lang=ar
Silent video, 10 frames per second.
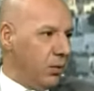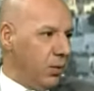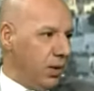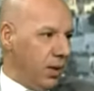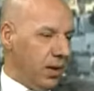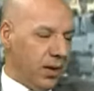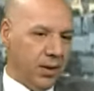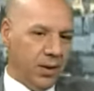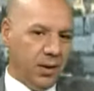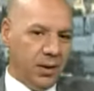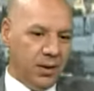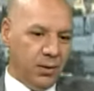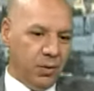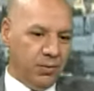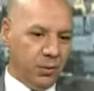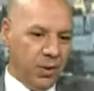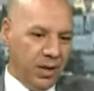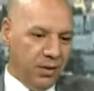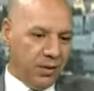الشماليه وذولي هذا سؤالك متعلق